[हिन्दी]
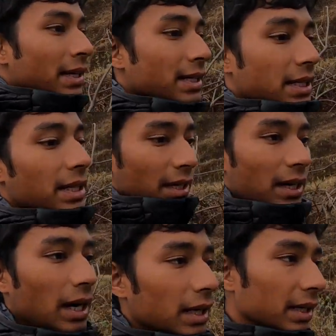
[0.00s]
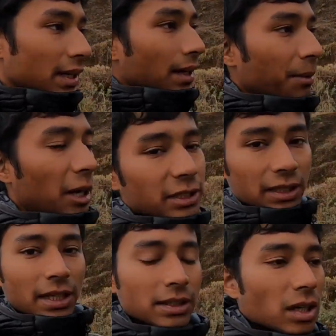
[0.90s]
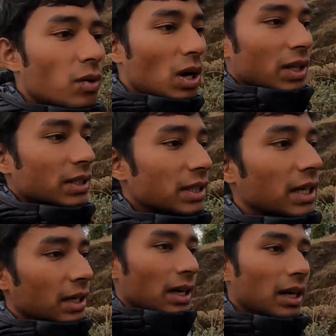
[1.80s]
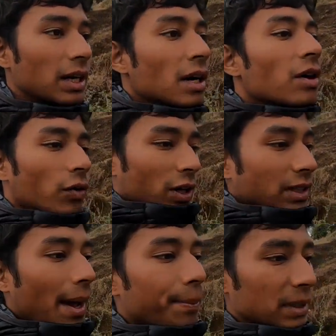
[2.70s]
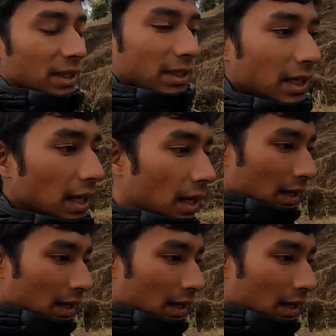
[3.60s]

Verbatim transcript: किसी ने कहा कि हमारे साथ ऐसा हुआ किसी ने कहा फॉर एग्ज़ाम्पल जैसे